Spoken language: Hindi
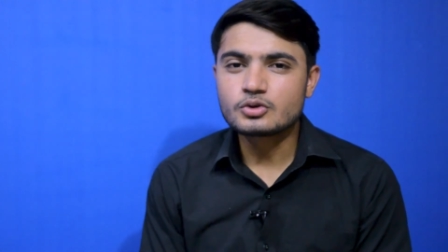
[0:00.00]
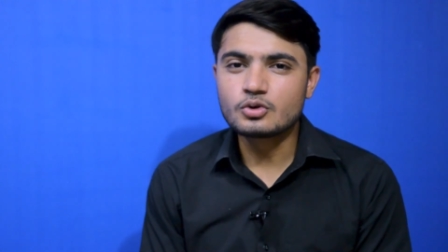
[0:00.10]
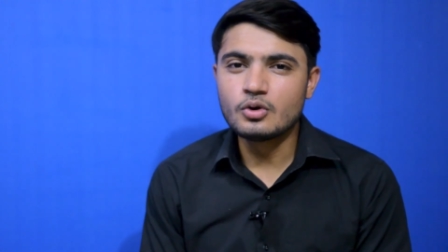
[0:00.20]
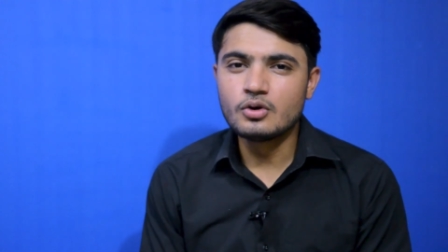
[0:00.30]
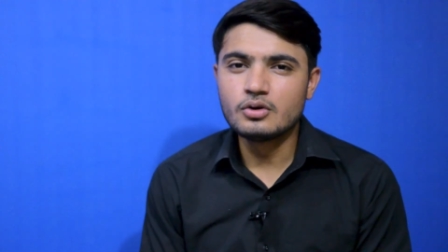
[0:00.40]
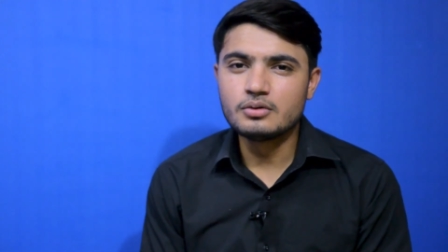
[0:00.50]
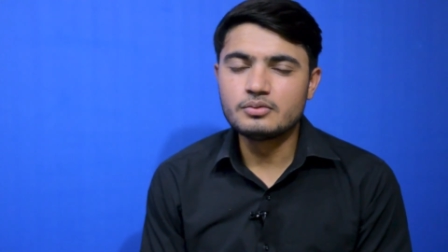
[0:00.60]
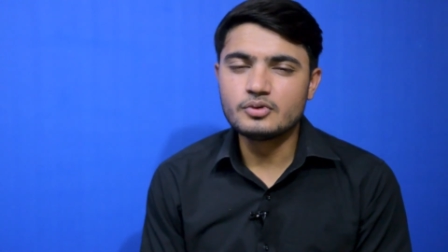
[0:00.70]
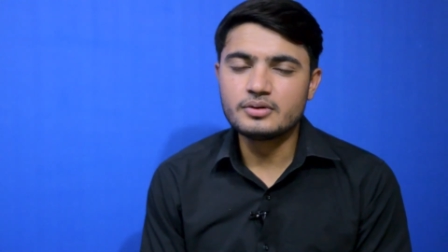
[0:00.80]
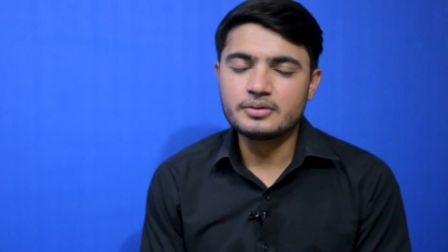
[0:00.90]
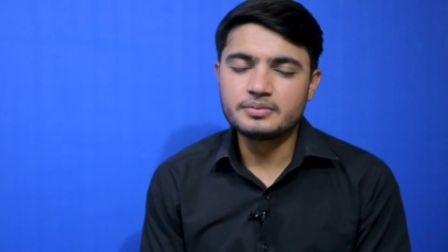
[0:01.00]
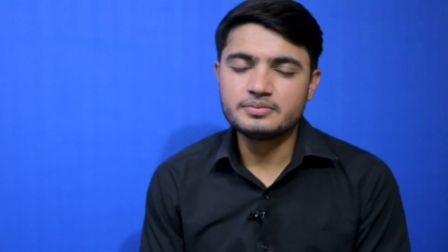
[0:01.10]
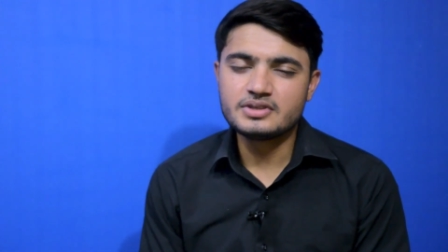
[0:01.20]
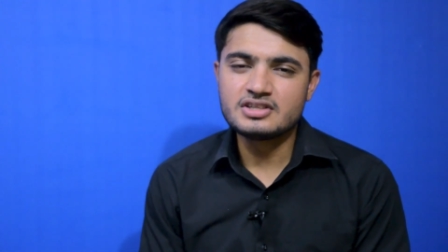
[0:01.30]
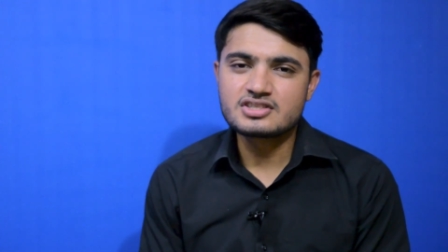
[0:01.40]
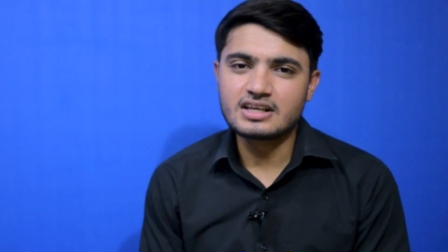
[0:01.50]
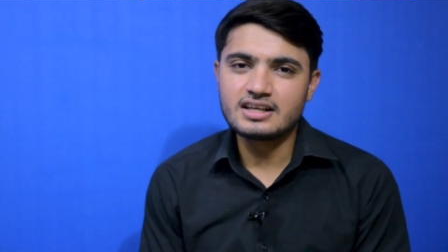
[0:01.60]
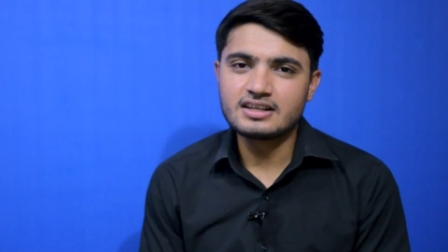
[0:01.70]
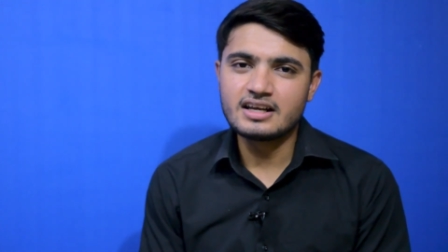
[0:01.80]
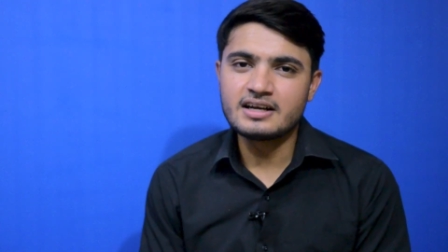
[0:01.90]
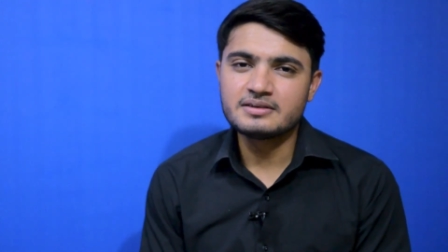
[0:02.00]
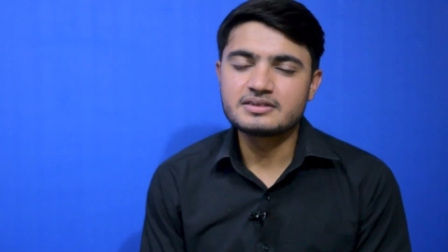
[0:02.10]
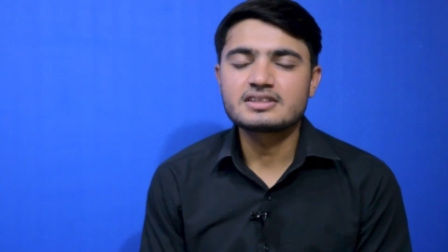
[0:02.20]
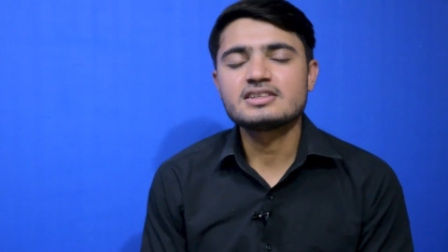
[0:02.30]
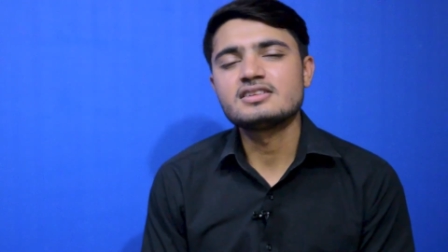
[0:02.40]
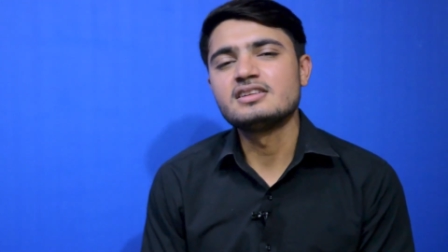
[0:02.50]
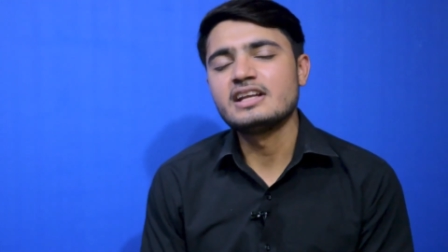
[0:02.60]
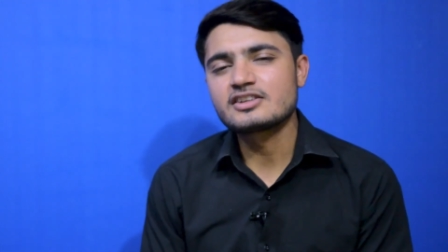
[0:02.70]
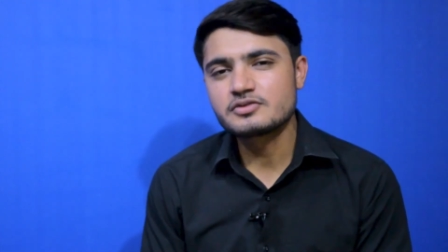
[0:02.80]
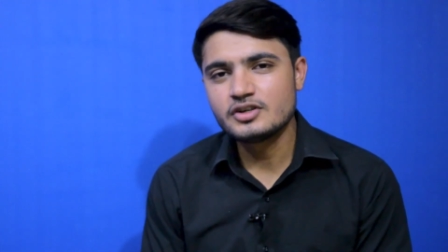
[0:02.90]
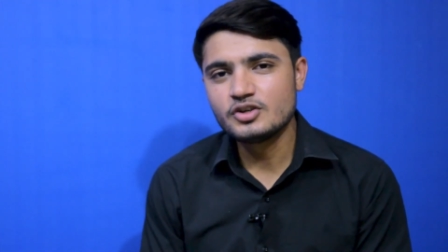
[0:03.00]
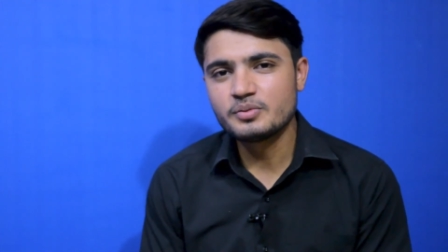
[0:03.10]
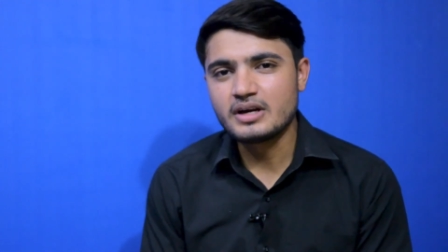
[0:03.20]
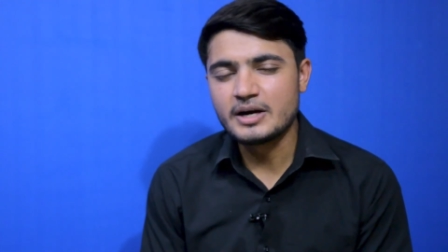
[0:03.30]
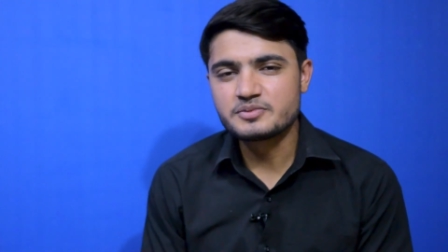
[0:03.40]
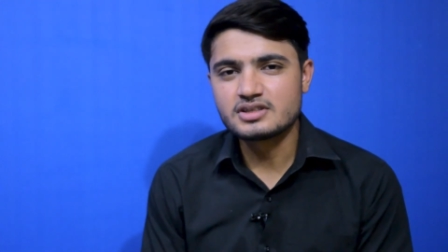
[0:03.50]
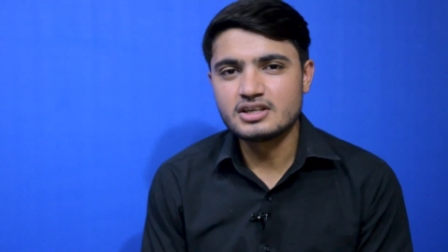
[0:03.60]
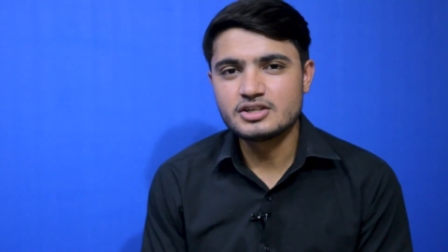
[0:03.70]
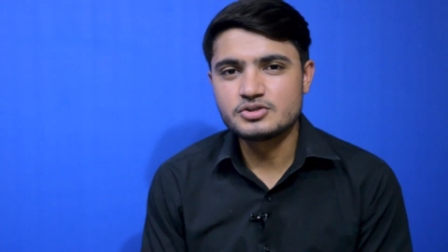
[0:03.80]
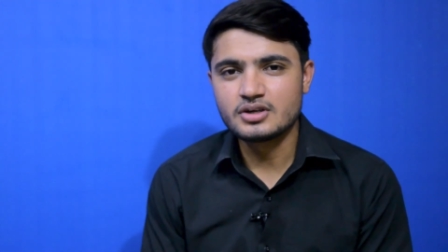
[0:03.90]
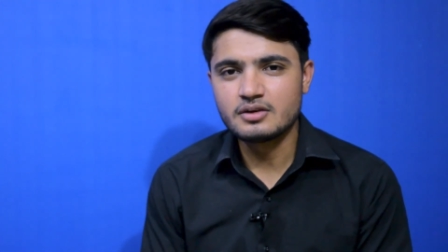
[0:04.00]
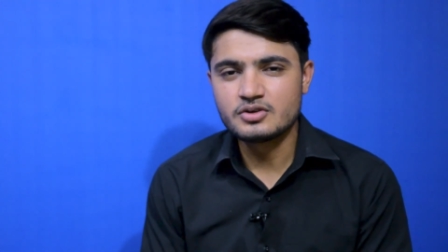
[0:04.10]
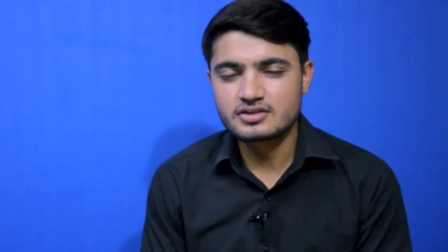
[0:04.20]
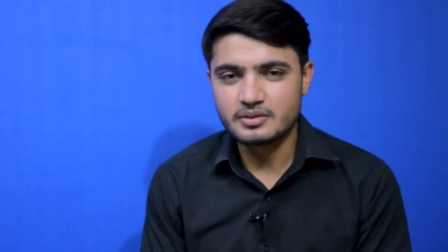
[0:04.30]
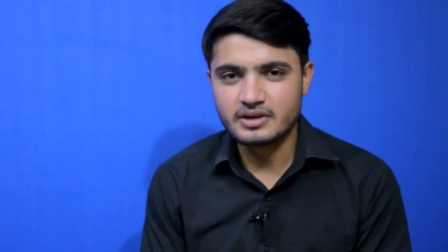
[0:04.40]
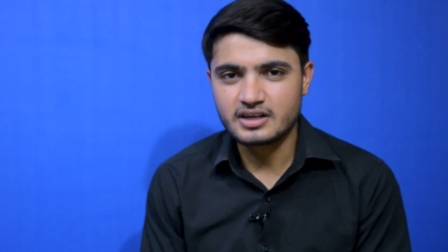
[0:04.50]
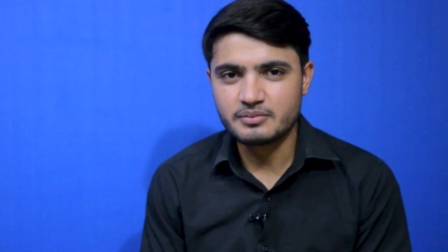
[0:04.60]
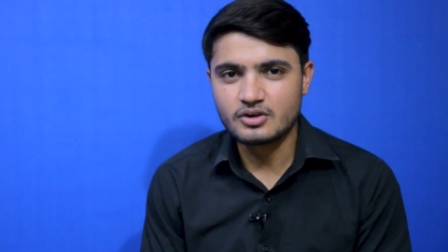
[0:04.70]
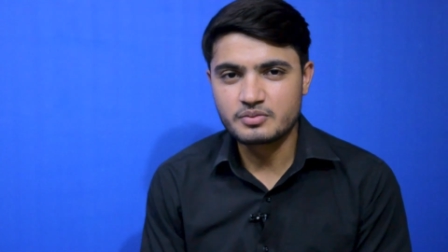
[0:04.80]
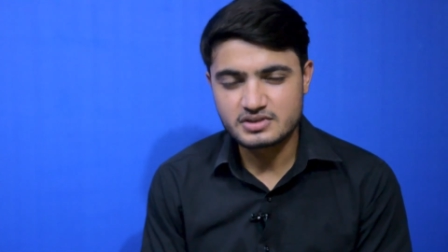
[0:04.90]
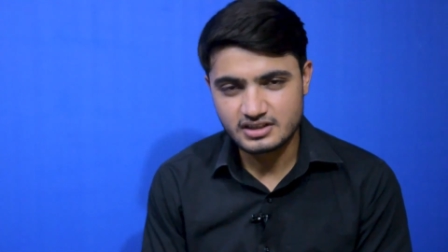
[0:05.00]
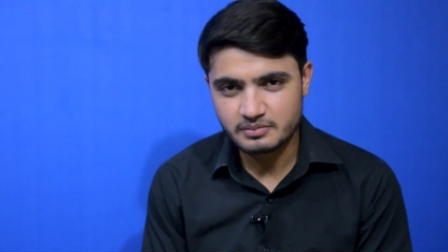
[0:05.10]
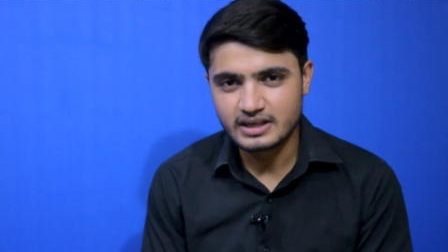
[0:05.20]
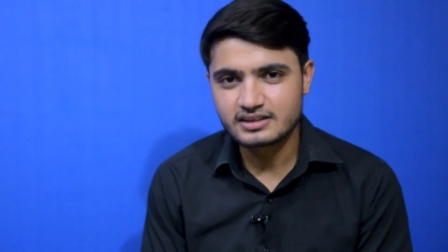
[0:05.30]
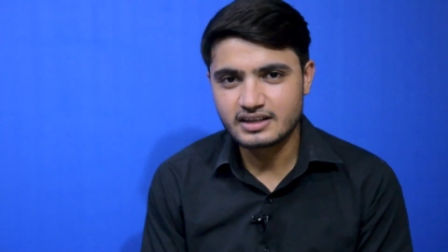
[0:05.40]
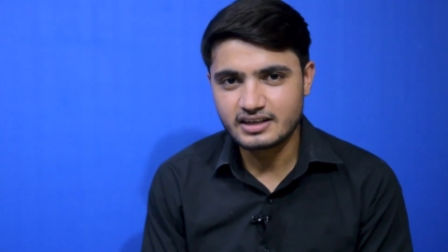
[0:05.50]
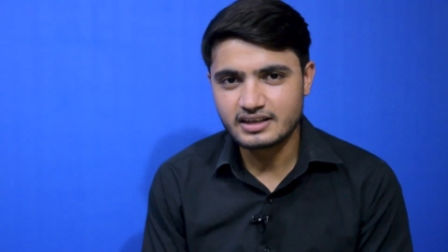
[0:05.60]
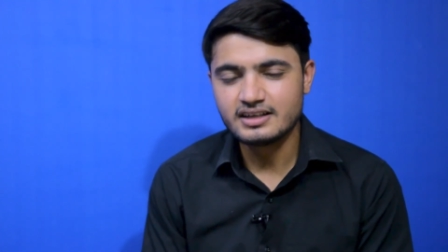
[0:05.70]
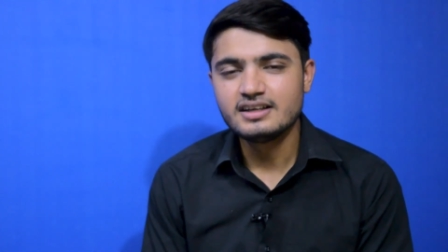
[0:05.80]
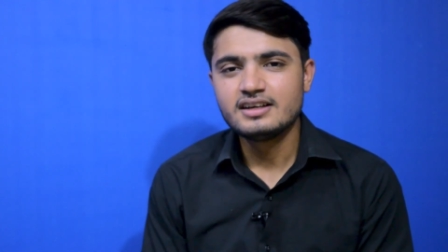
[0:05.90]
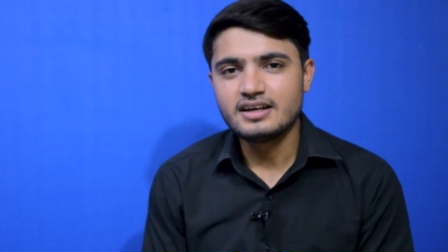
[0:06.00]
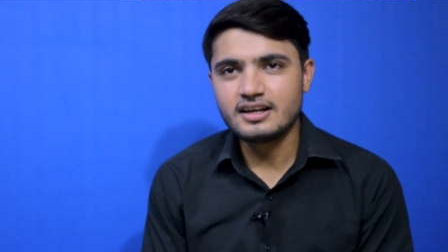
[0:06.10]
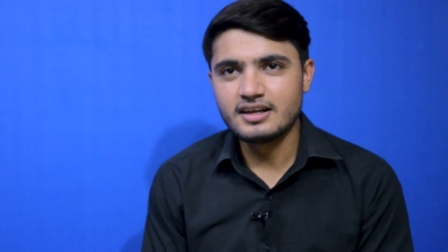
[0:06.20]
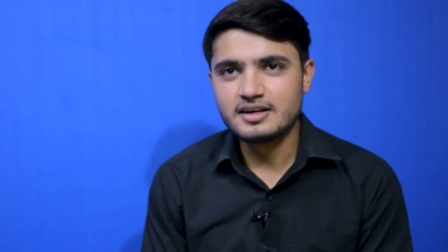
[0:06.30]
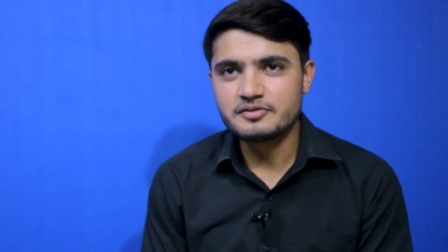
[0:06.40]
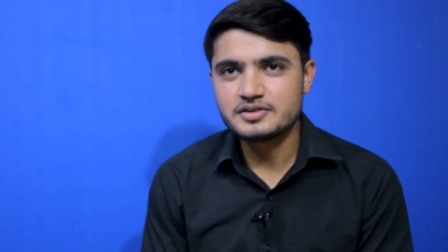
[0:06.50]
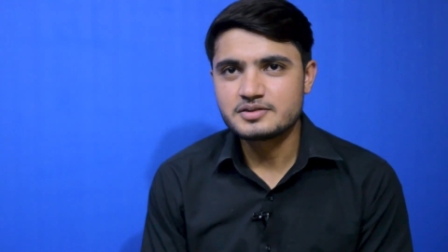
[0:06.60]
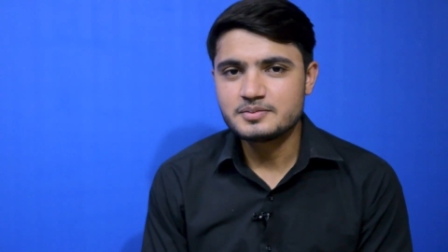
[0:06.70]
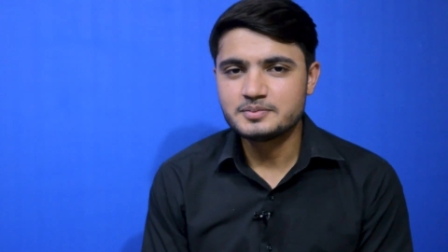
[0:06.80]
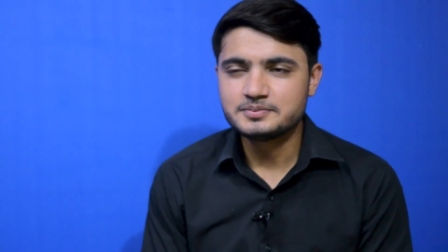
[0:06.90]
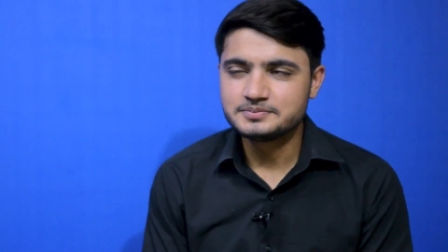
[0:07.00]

तो वो इन ताला किसी नेक्स्ट वीडियो में आपसे जो है वो इसके बारे में और मज़ीद बात करेंगे अल्लाह हाफिज़